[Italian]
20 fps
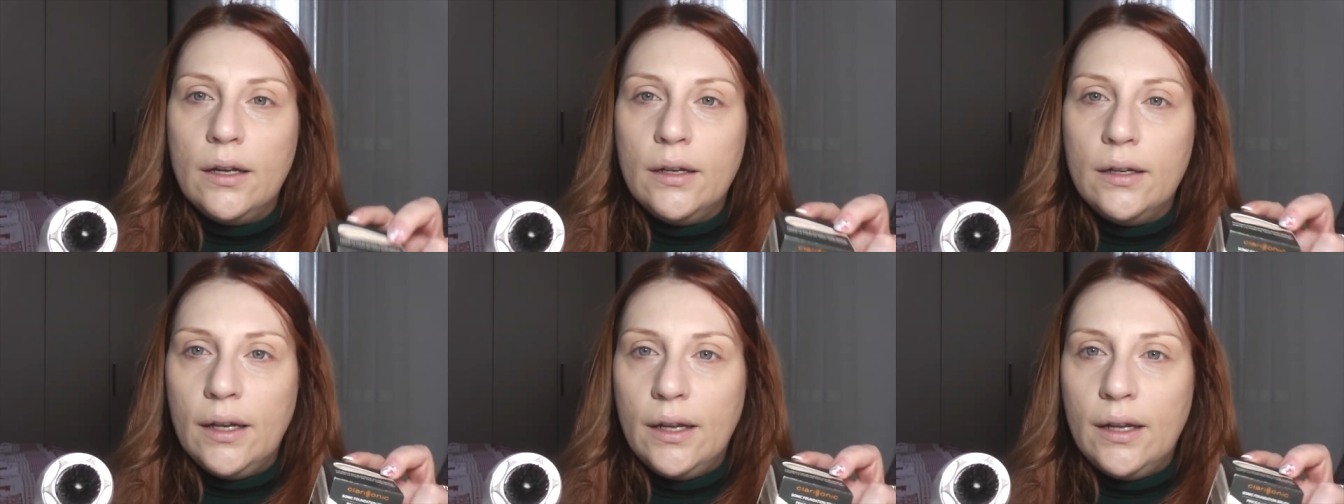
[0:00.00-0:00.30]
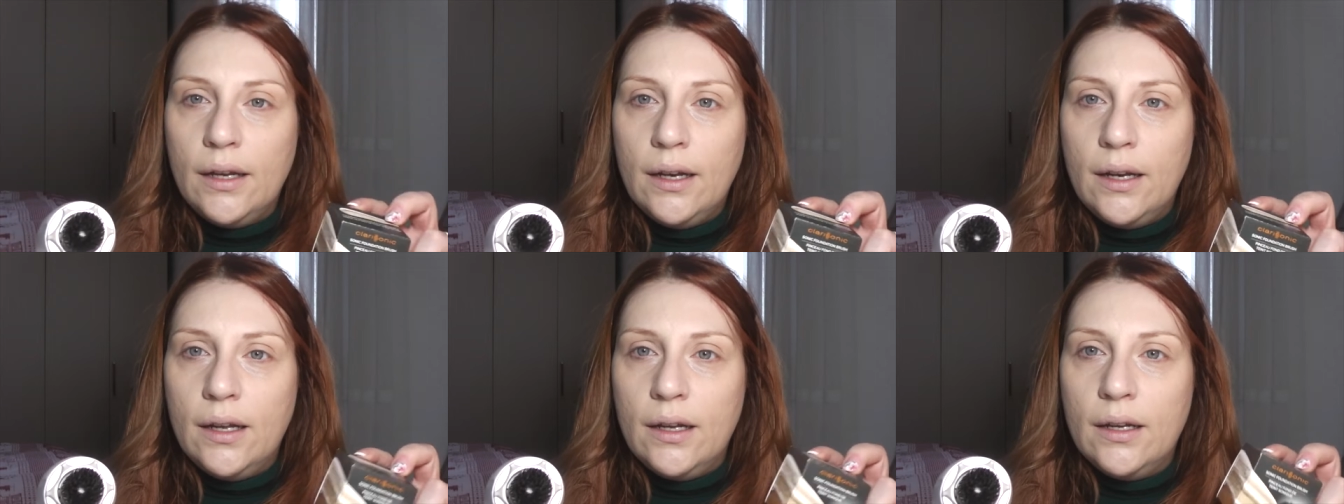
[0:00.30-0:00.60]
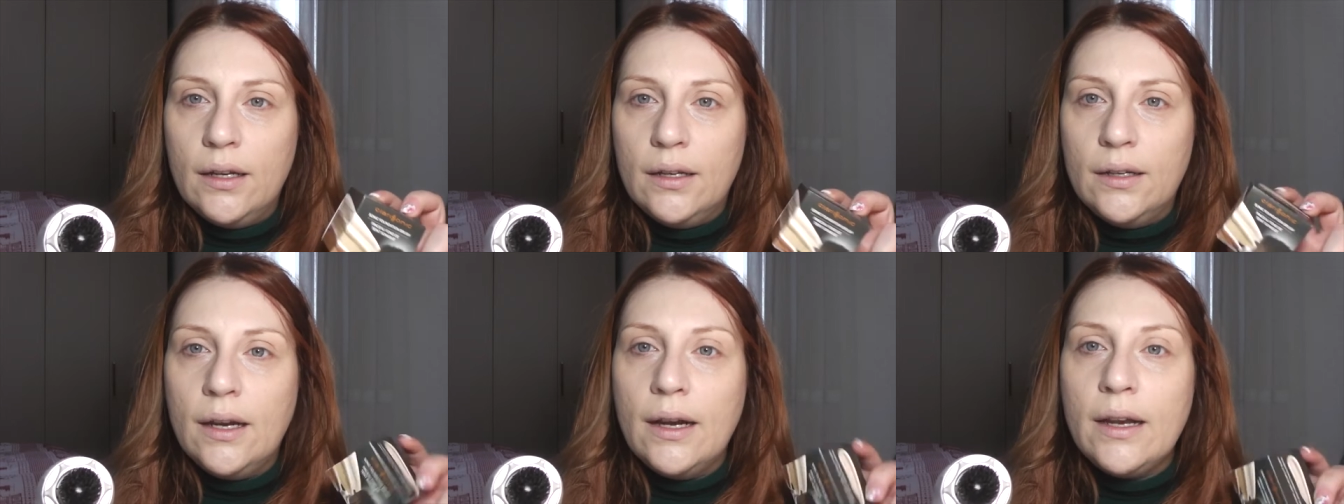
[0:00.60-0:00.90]

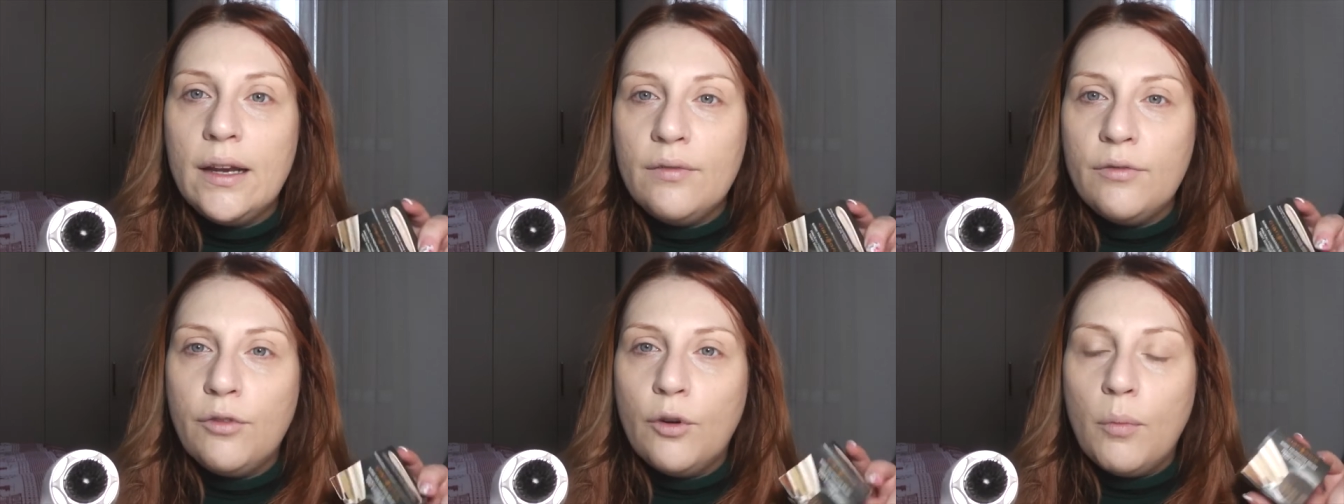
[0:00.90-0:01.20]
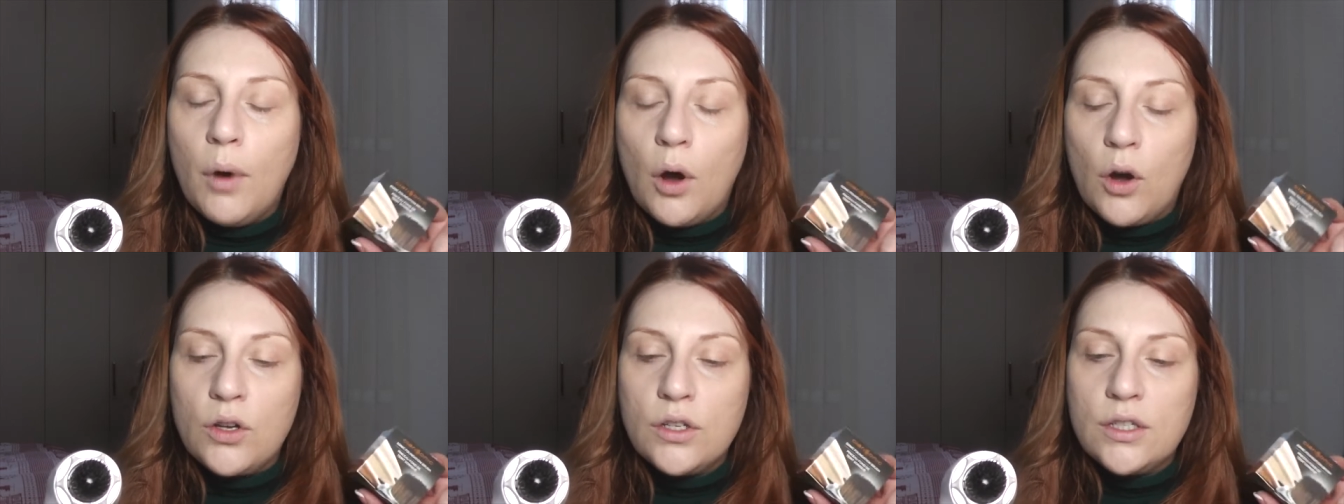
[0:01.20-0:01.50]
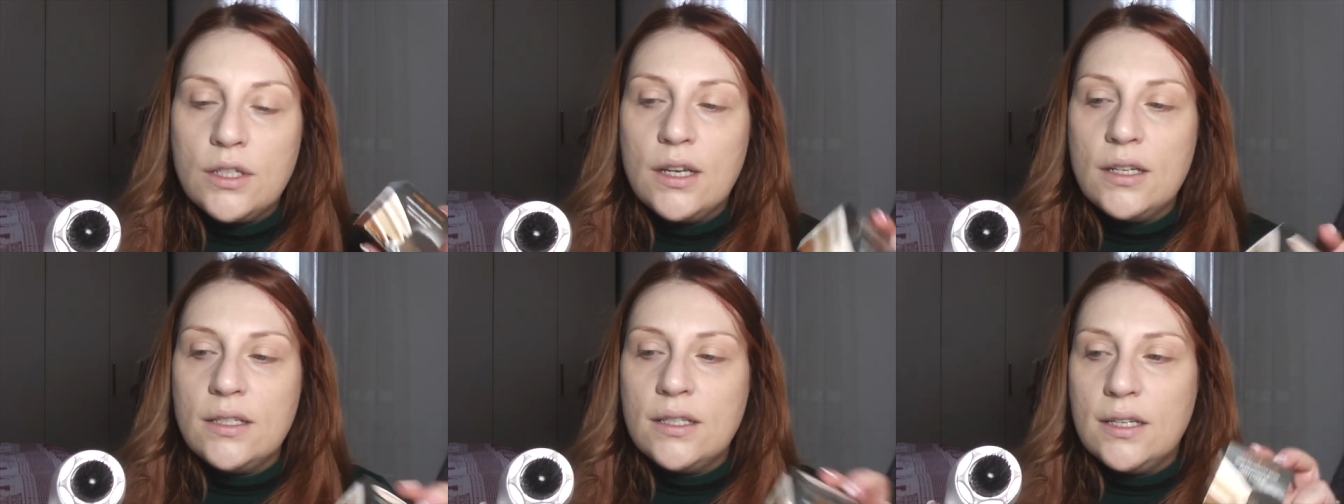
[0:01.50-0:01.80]
nel, nell'info
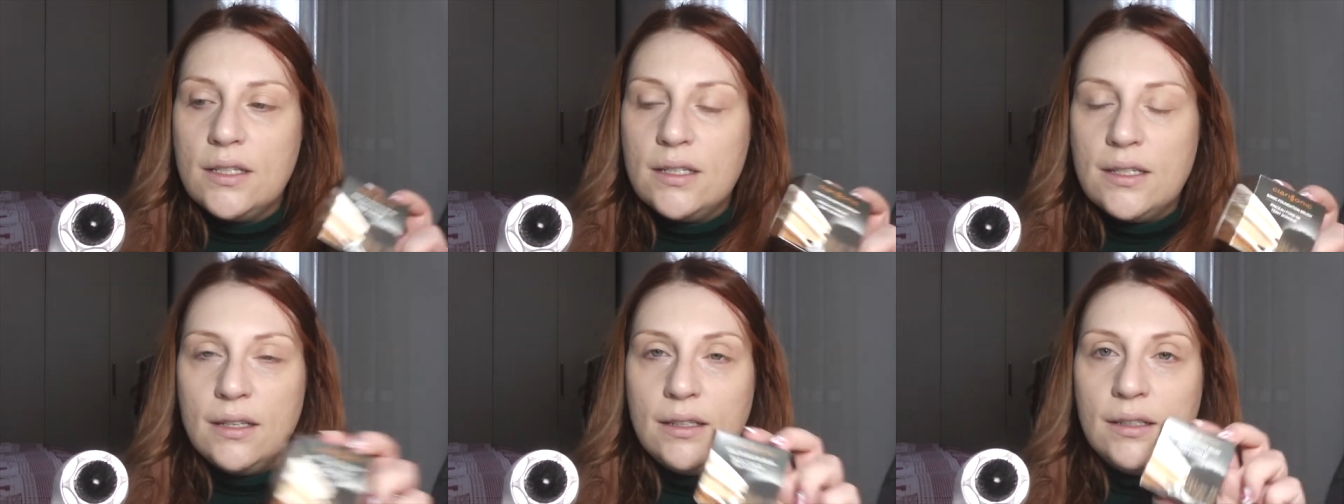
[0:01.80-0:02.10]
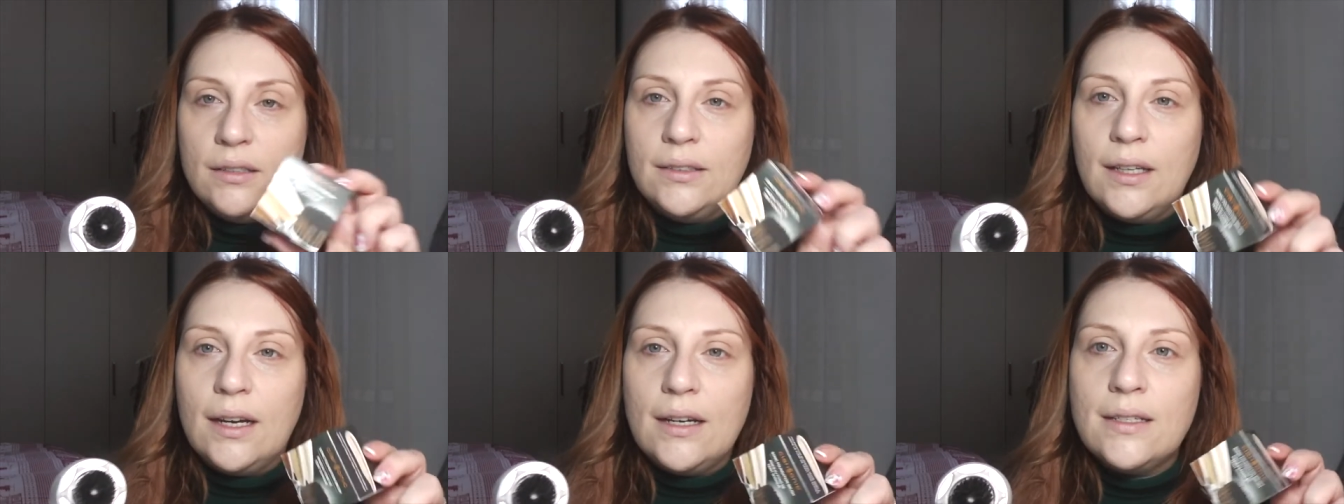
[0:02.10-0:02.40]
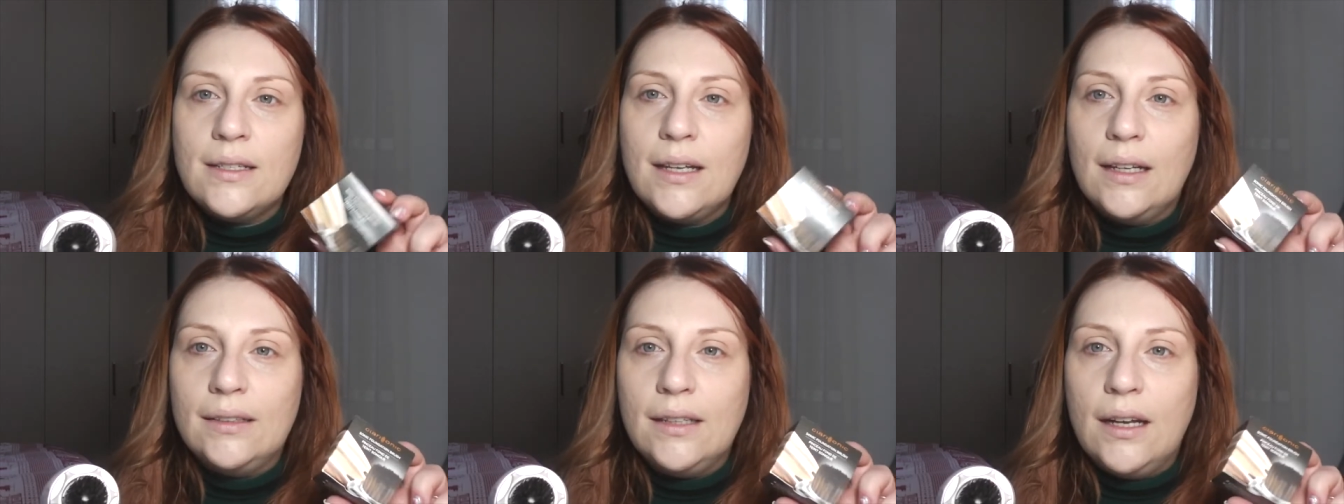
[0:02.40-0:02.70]
box se siete
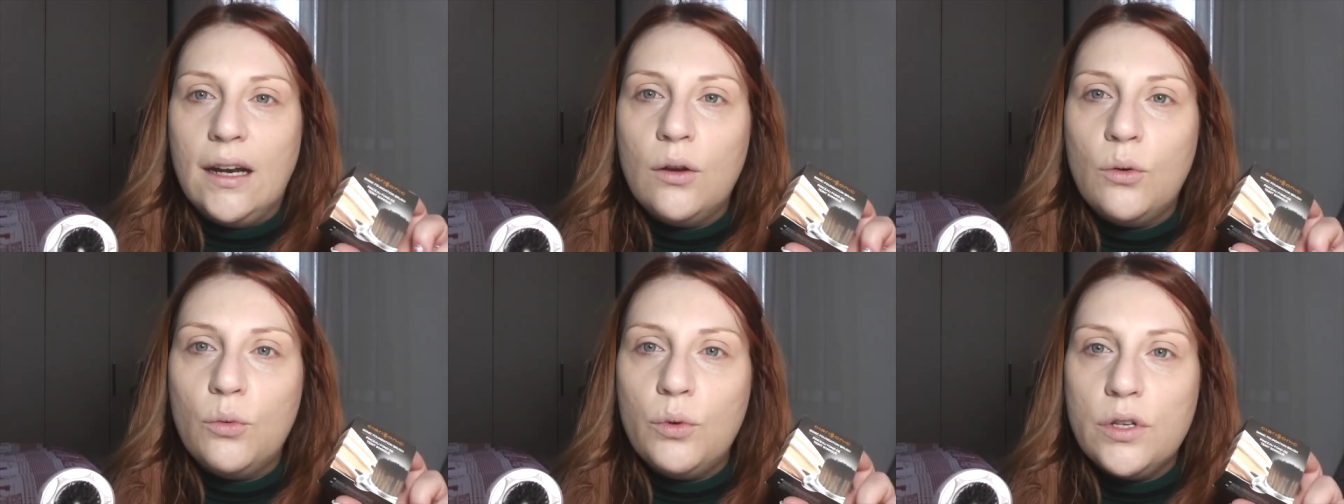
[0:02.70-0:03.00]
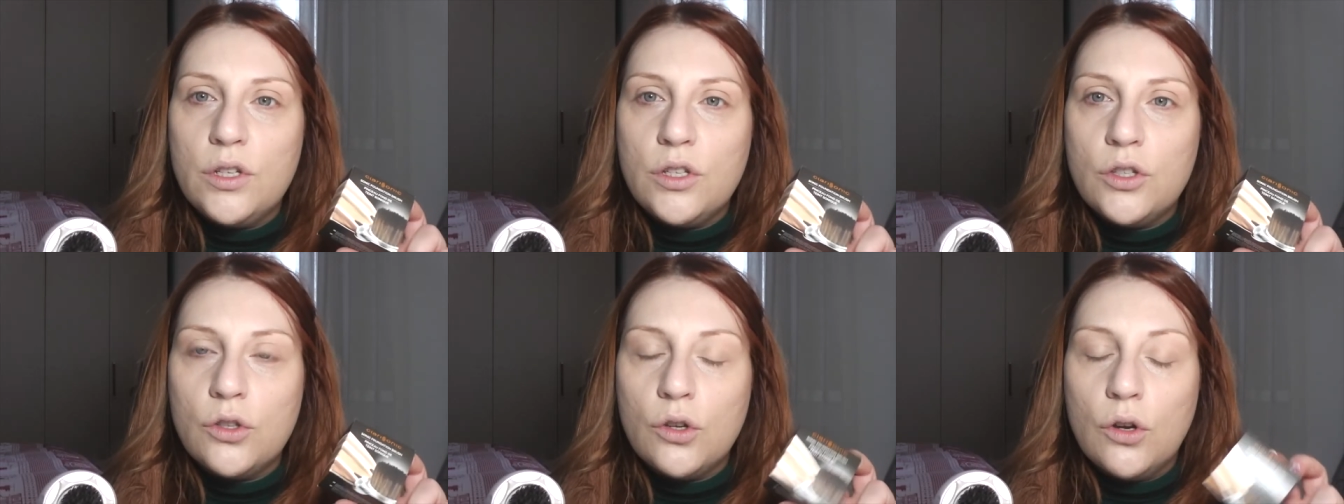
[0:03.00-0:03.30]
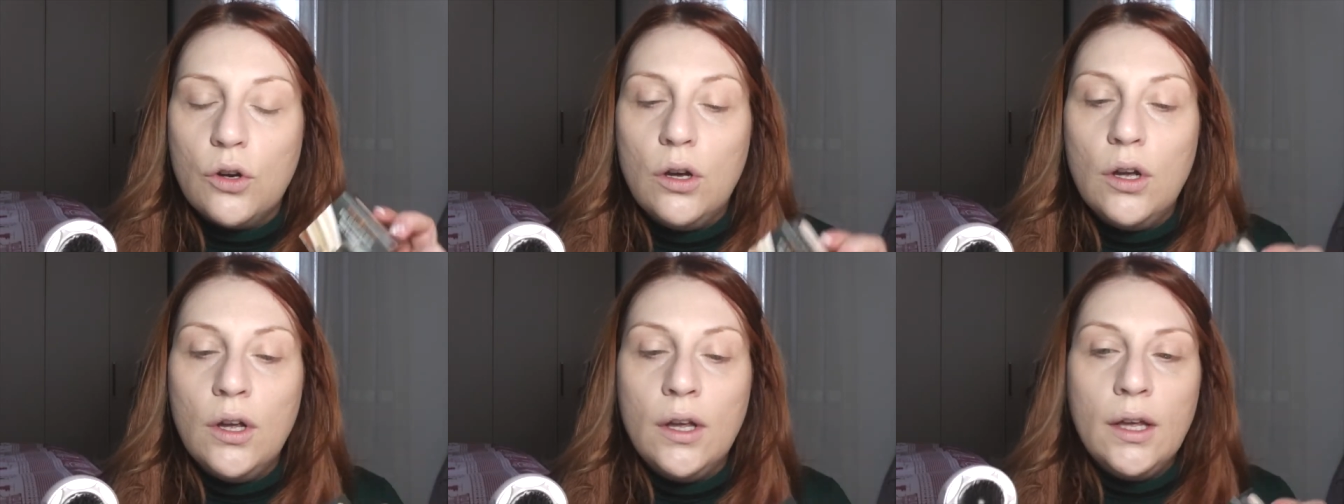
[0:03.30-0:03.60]
interessati
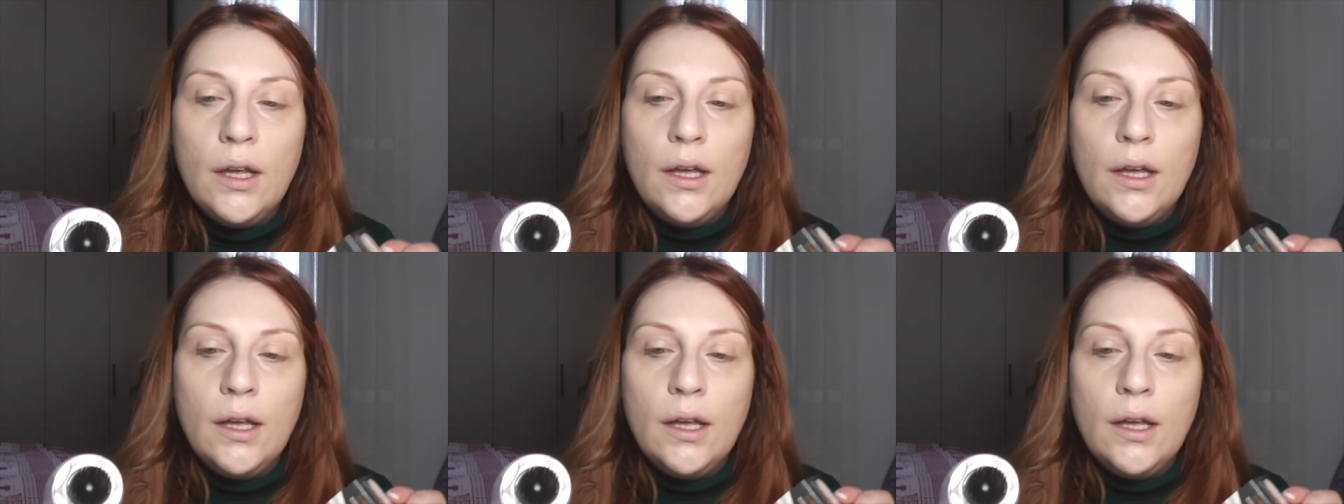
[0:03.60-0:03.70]
all'acquisto